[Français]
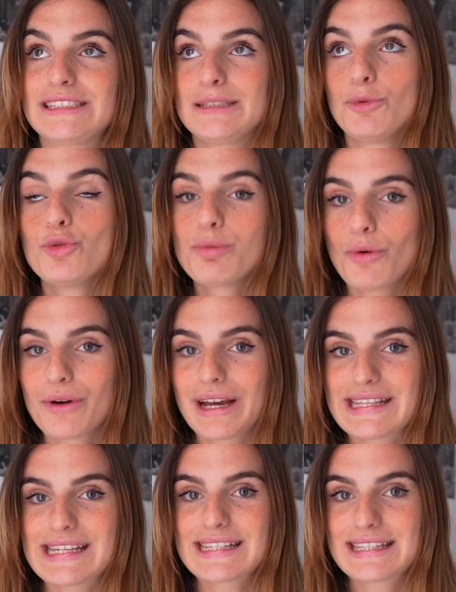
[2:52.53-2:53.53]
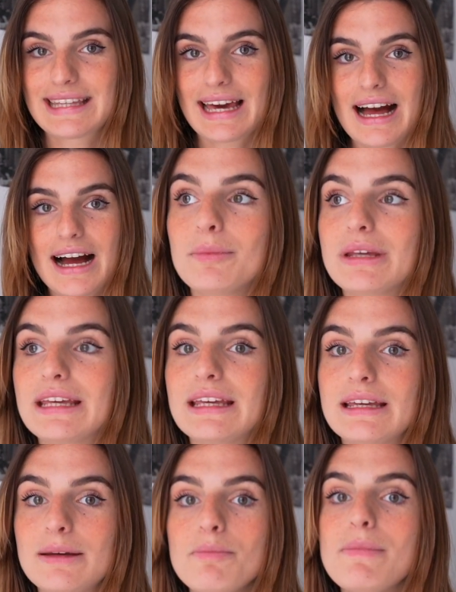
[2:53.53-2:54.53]
j'ai beaucoup progressé, etc.
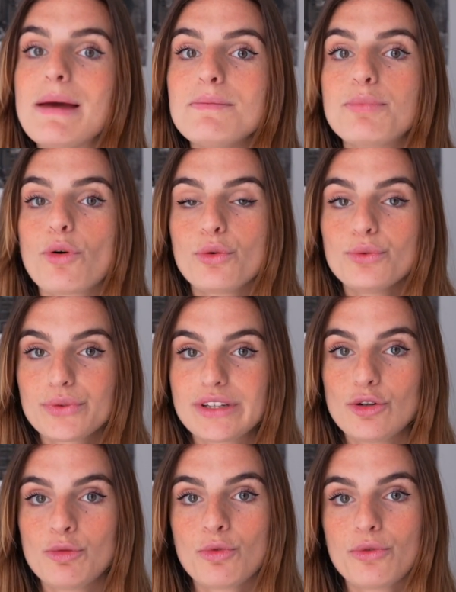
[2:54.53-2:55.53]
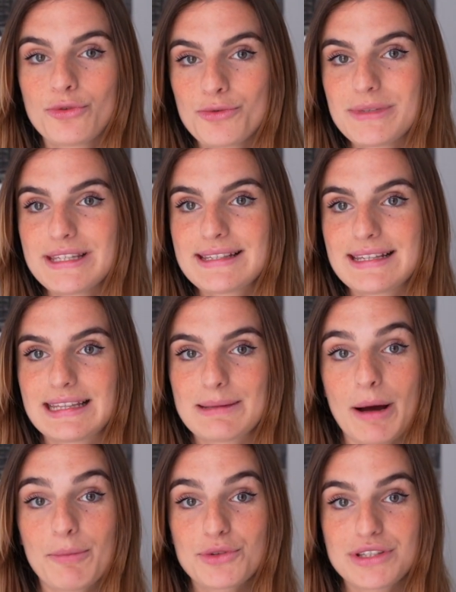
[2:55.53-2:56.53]
Mais même prononcer le mot vomi, c'était
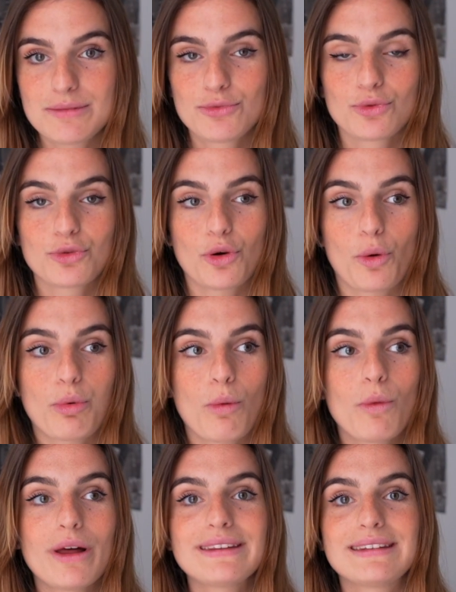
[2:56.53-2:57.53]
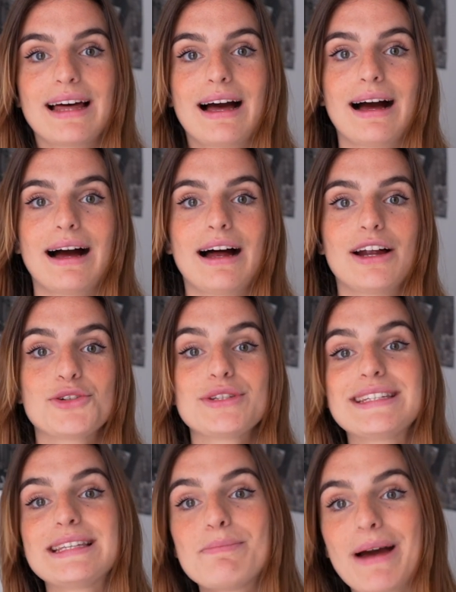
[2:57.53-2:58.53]
possible. Donc euh, pour moi, ça, je
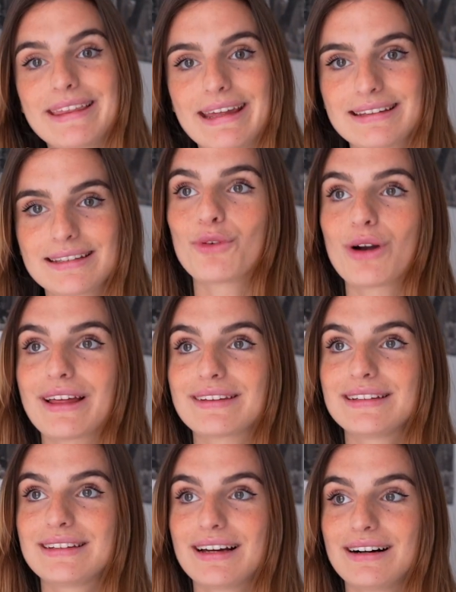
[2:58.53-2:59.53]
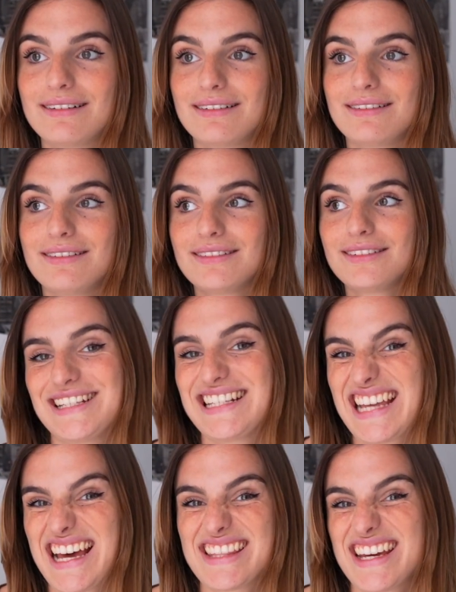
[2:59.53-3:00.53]
disais paillette Voilà, c'était un
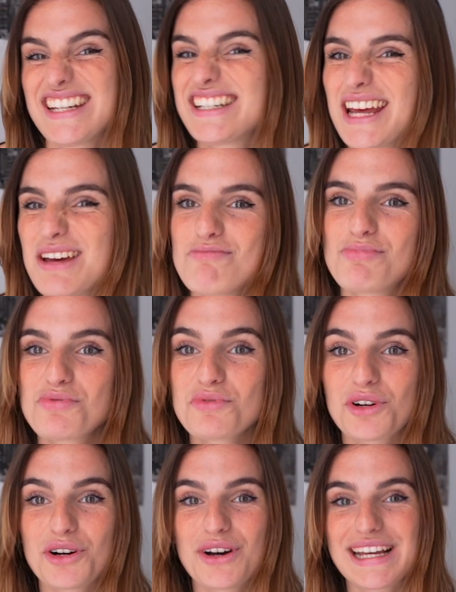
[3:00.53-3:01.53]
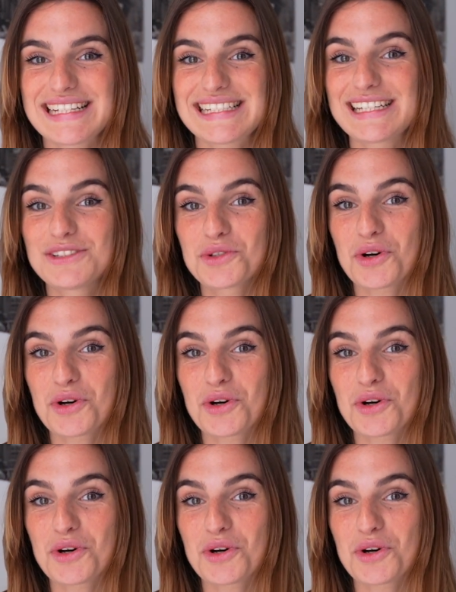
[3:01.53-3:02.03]
stratagème pour euh, essayer de